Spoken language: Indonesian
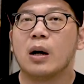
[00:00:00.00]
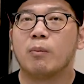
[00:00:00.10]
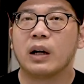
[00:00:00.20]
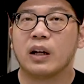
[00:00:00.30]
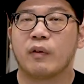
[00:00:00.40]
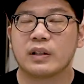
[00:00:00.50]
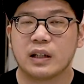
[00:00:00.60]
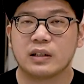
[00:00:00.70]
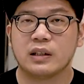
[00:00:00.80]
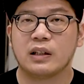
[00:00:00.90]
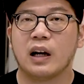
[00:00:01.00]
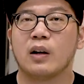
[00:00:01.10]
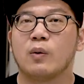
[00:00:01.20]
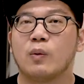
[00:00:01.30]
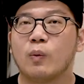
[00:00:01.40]

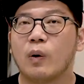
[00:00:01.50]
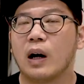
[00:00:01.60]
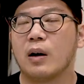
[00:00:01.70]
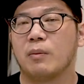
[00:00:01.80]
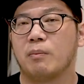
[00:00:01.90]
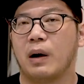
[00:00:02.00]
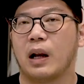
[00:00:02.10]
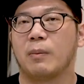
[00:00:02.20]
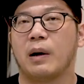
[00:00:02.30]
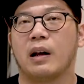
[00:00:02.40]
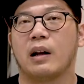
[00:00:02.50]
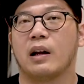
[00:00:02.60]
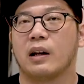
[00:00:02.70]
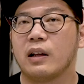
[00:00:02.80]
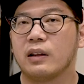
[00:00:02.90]
menginvestasikan uang
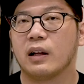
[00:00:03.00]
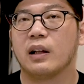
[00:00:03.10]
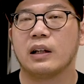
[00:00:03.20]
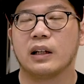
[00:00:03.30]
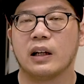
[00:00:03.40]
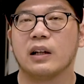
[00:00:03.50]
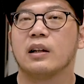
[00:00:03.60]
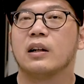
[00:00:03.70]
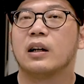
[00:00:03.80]
para-para retail ya kan